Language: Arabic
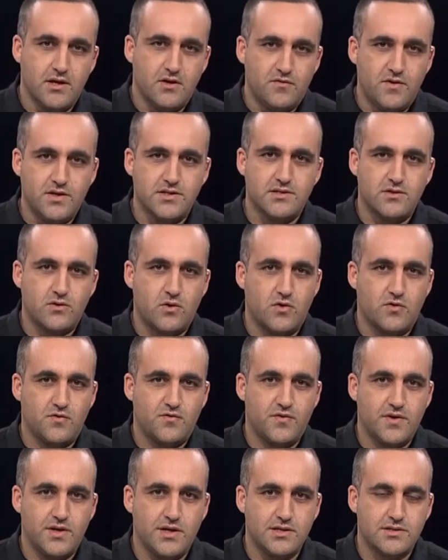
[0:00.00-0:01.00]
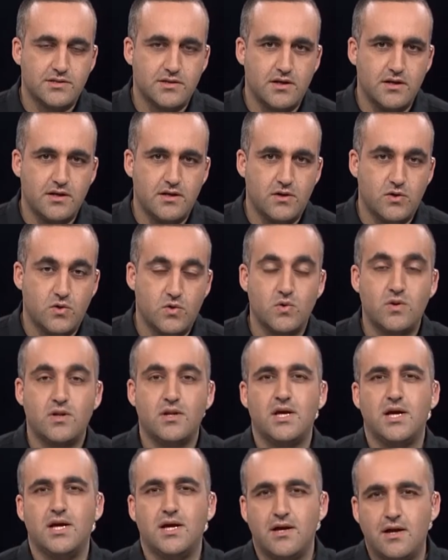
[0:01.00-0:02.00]
في صحف إسرائيل
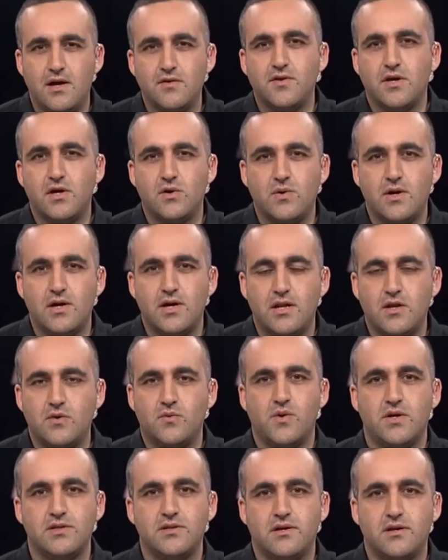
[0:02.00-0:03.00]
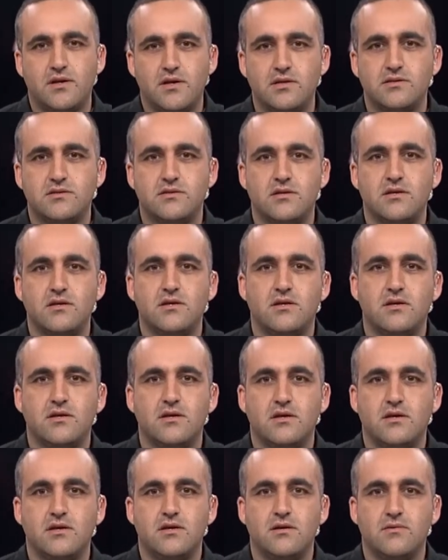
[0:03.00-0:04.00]
كلها هذا هو العنوان الرئيسي
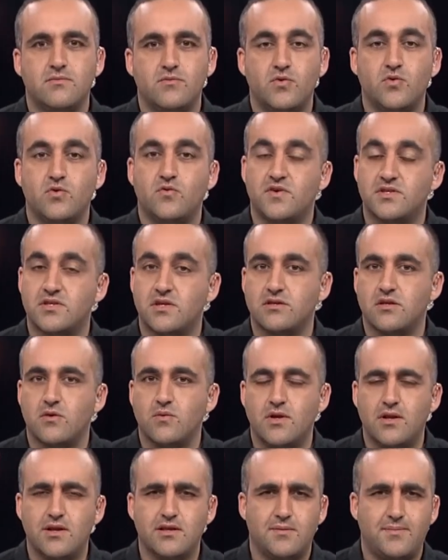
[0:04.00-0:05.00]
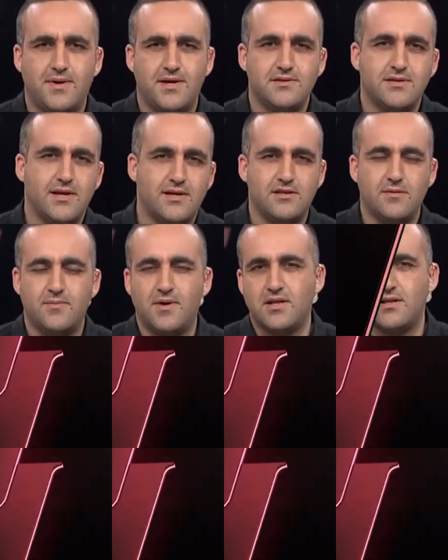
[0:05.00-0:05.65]
آه، منذ فترة طويلة طبعا بعض